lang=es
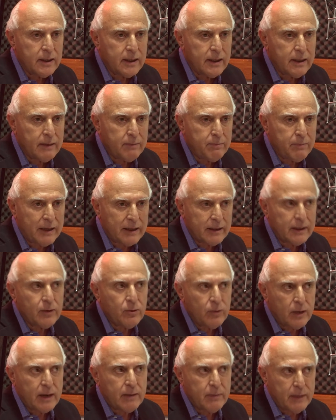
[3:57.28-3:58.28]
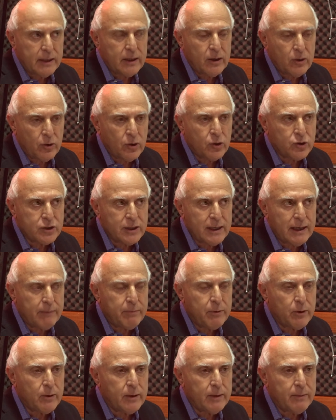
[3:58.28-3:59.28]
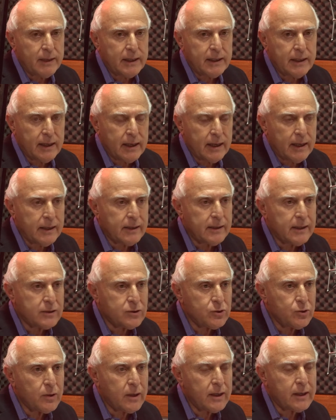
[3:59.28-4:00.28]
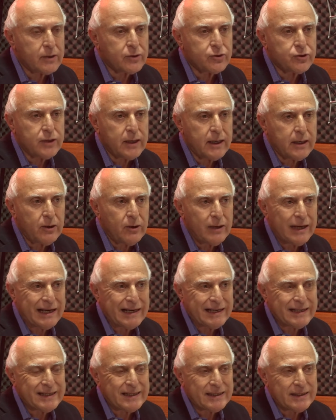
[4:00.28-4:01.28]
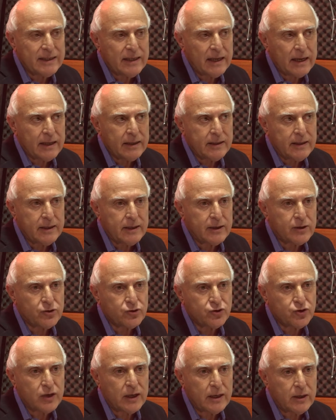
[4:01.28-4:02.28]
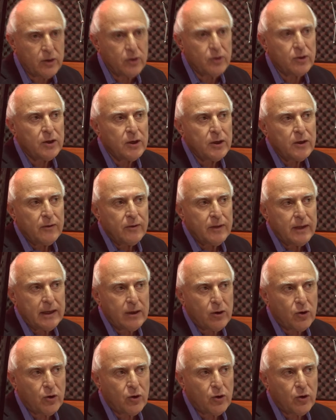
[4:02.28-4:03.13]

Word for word: ¿eh? particularmente conoce la problemática de esta ciudad de Rosario y la necesidad que tiene Rosario de